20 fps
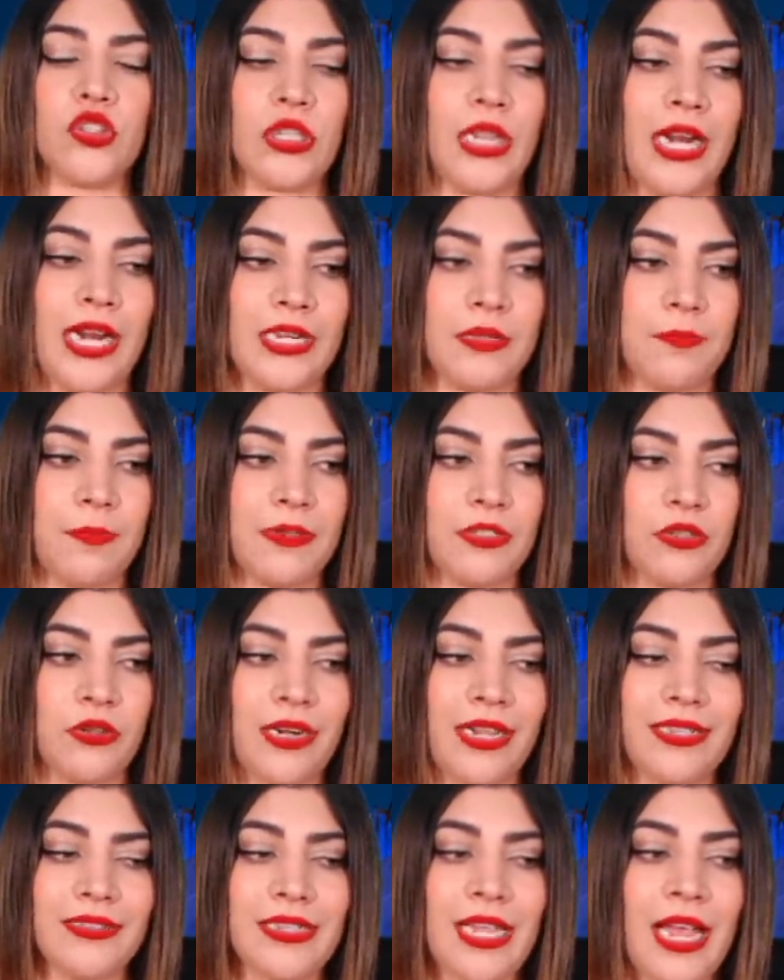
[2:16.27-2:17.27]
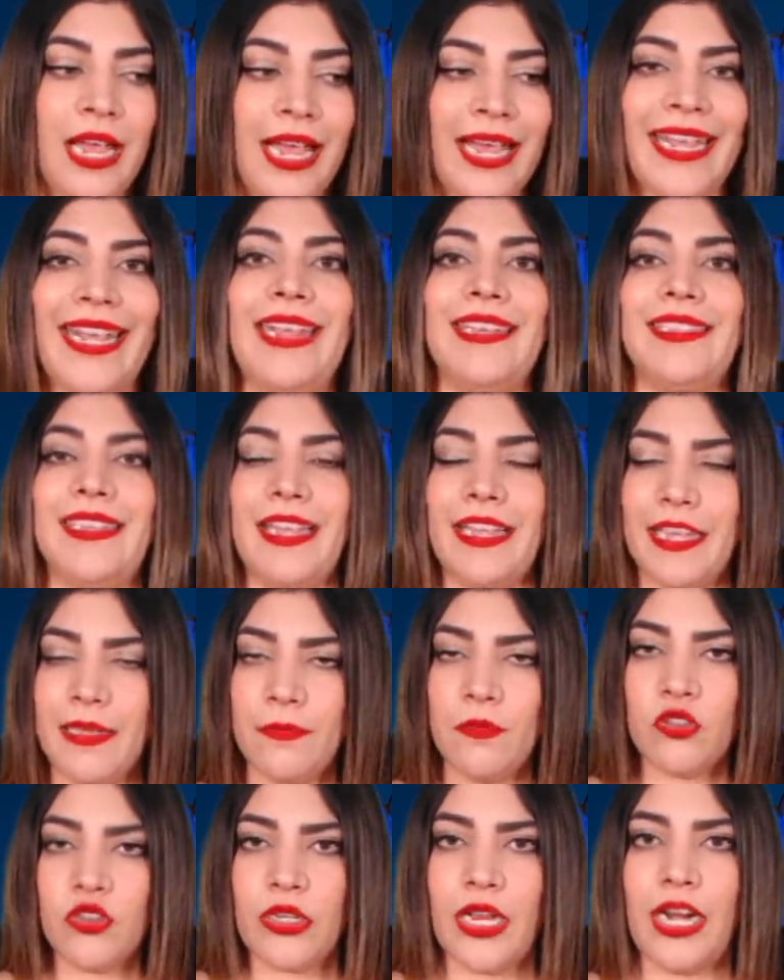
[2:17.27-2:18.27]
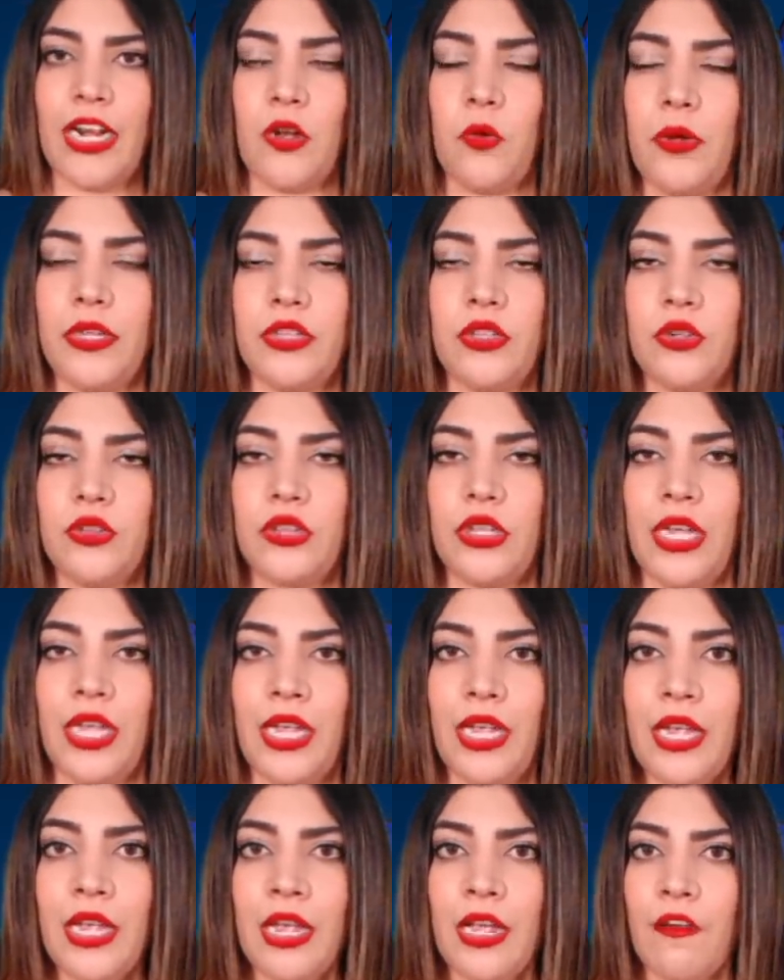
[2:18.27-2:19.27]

de las personas que seguimos a la 4T,